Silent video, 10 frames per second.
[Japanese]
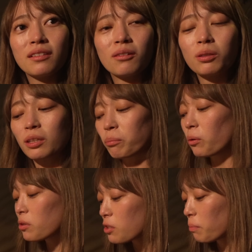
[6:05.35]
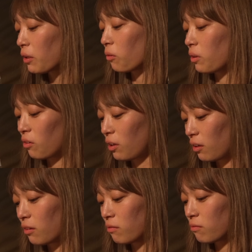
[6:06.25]
これ札幌のスーパーに売ってるから
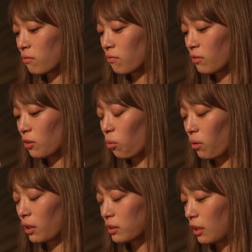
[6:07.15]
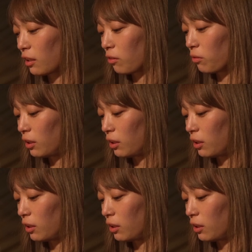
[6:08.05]
確かに本格的なので、